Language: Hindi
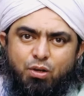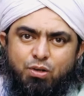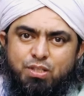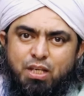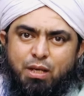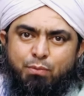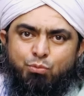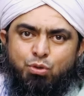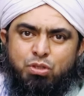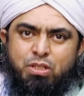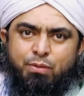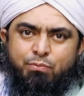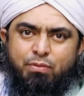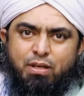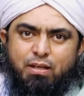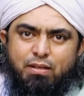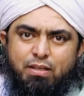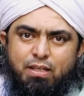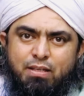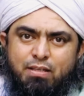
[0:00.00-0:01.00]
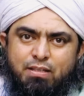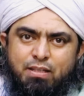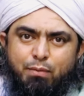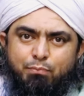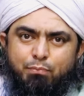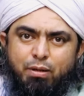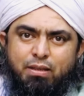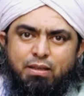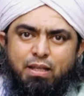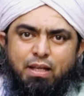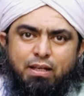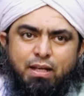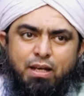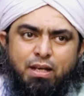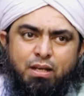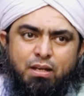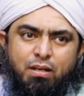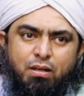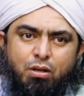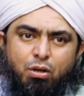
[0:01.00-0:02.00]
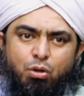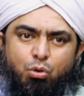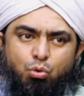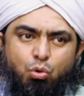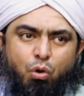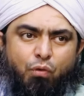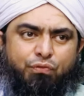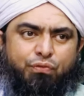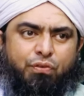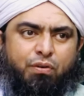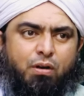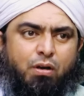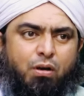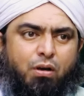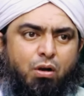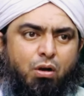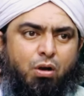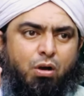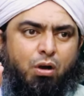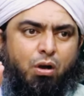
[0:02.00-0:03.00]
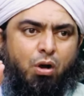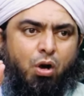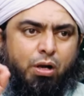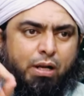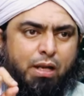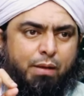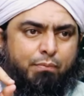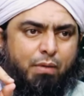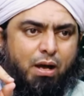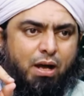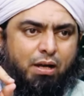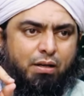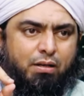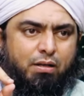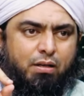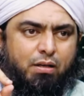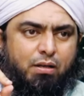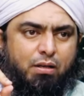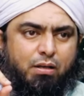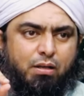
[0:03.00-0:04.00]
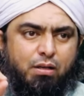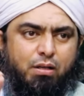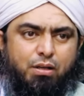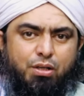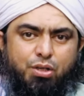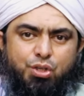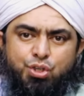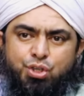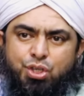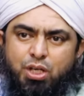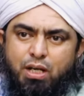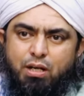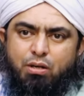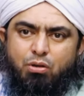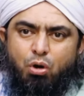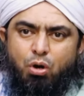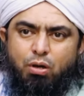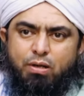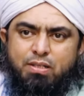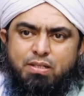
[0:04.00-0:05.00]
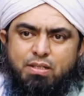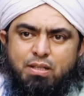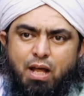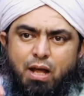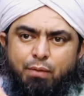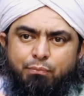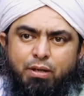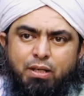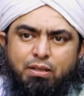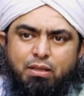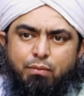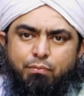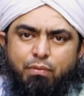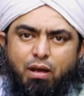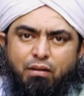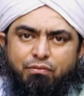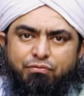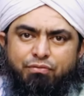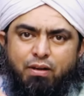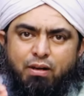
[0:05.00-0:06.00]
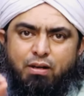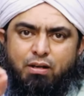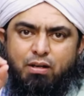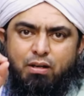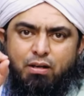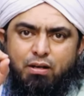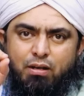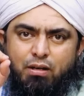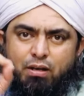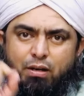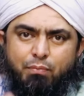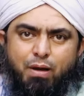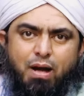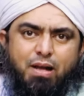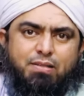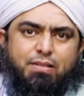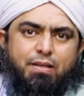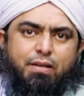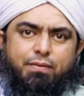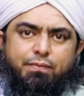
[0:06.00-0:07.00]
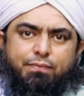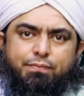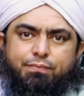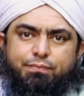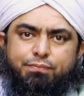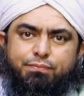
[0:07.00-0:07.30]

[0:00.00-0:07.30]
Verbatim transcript: और सही मुस्लिम की हदीस के बंदे के कुफ्र और ईमान शिरक और इस्लाम के दरमियान फ़र्क नमाज है